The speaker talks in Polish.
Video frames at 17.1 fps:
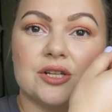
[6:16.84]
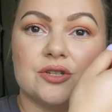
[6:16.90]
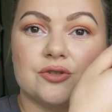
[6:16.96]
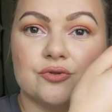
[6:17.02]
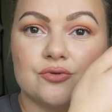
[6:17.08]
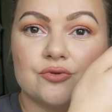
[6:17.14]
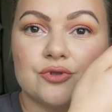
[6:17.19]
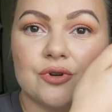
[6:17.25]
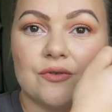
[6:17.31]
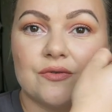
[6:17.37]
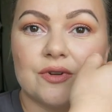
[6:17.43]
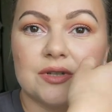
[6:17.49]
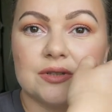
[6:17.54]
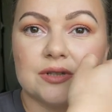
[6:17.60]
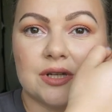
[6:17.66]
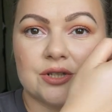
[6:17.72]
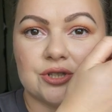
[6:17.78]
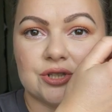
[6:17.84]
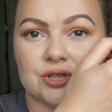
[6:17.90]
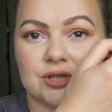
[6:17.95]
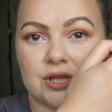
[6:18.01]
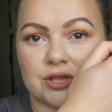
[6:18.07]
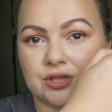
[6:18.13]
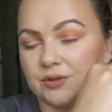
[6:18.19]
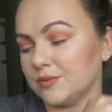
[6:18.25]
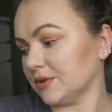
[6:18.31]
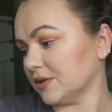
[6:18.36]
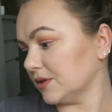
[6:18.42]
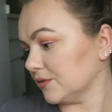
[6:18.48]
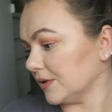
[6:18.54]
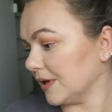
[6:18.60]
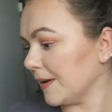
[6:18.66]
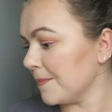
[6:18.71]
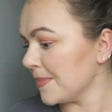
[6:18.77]
się różowych, także tak się
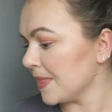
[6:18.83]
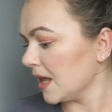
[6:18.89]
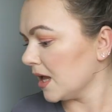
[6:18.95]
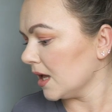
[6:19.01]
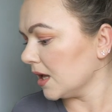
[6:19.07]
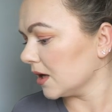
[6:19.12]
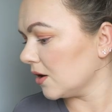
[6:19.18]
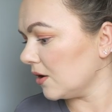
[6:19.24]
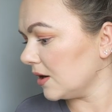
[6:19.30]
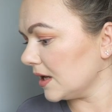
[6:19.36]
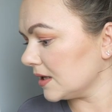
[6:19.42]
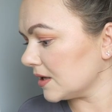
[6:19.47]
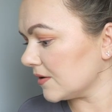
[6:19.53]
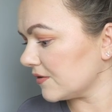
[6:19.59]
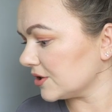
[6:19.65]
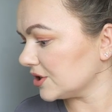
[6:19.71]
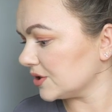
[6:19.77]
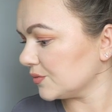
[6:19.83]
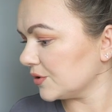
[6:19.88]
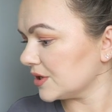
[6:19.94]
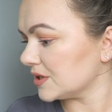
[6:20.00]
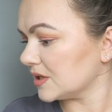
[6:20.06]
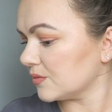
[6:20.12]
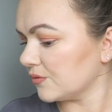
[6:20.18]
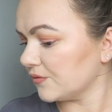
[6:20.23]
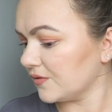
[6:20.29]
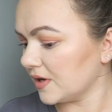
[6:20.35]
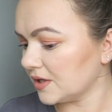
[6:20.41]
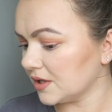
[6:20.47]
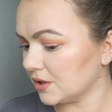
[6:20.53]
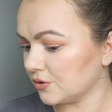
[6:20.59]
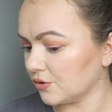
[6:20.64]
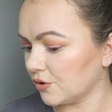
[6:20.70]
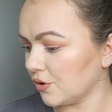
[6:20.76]
prezentuje. Kolejne właśnie moje
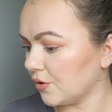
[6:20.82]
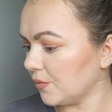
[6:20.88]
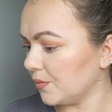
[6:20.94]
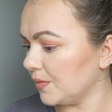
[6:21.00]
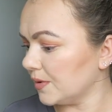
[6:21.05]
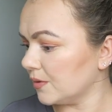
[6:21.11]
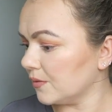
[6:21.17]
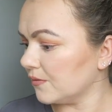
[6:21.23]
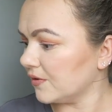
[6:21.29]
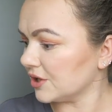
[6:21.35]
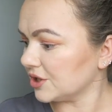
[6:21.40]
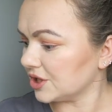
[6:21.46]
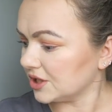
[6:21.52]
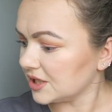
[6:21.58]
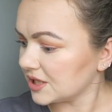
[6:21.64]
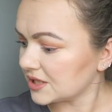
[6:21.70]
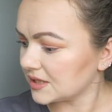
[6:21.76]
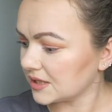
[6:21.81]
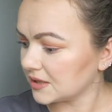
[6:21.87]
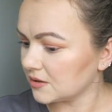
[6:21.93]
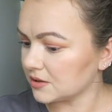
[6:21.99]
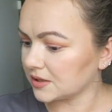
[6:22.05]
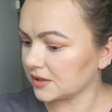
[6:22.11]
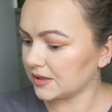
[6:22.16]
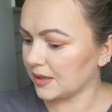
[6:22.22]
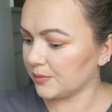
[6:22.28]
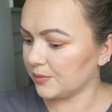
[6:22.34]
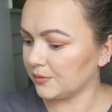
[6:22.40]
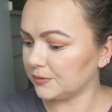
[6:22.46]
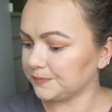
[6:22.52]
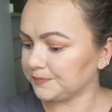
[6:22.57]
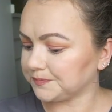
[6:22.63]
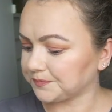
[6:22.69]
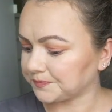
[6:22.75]
zamówienie to był właśnie też z tego
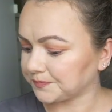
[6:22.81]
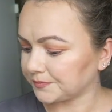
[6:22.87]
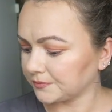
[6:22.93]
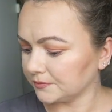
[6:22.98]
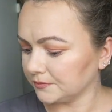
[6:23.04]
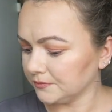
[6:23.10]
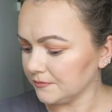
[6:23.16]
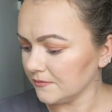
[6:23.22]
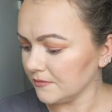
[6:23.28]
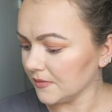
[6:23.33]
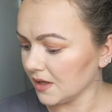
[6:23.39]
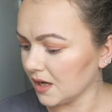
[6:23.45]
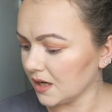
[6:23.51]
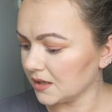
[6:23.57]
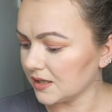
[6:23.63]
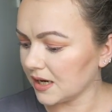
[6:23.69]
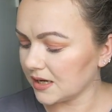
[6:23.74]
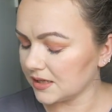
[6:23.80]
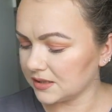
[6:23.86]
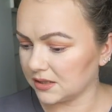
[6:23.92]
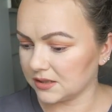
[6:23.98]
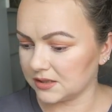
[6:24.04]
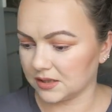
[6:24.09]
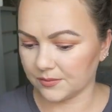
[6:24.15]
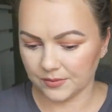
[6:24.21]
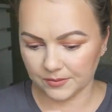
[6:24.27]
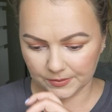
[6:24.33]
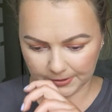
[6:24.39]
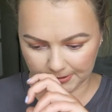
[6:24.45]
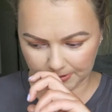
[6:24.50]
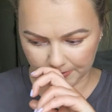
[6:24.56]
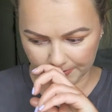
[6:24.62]
sklepu. Dalej tym samym, i